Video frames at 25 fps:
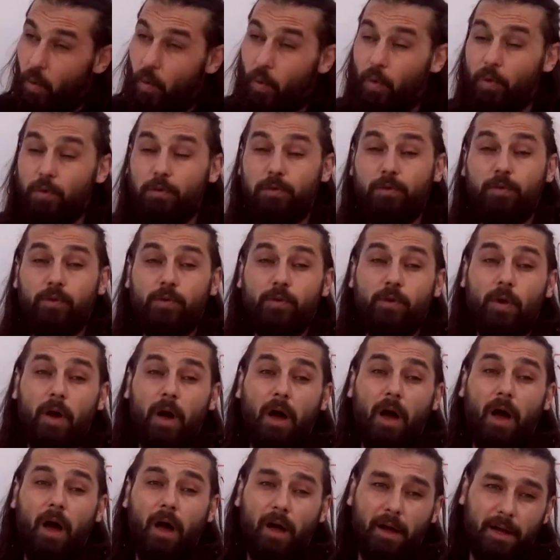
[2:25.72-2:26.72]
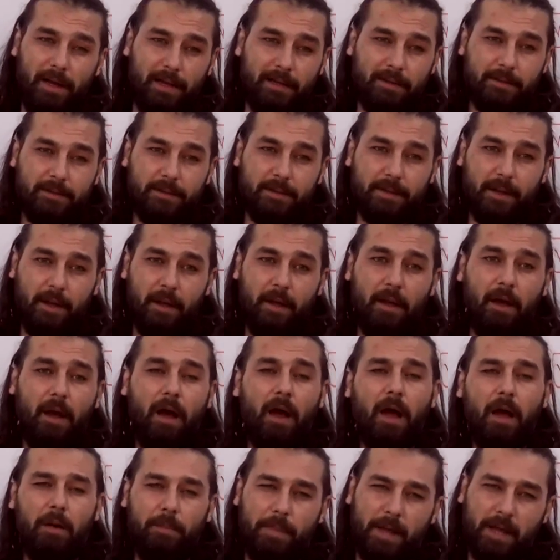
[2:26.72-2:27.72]
öldüğünü ailesine
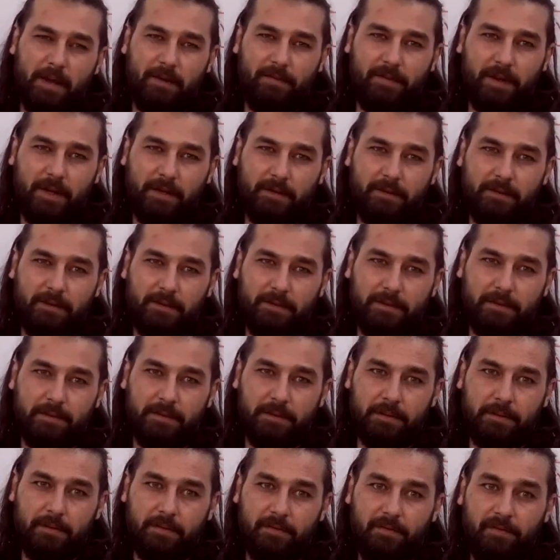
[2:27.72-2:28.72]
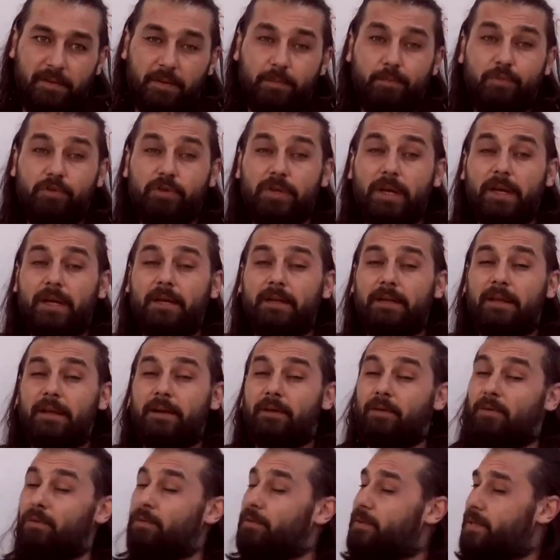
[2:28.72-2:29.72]
haber verdir. Ve bu
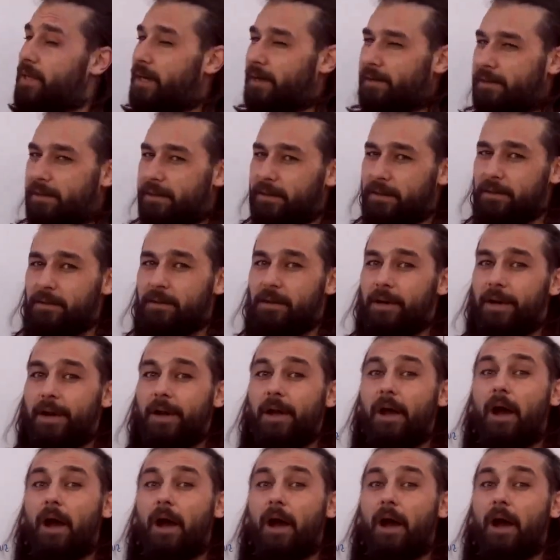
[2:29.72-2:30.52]
şekilde ne olacaktır?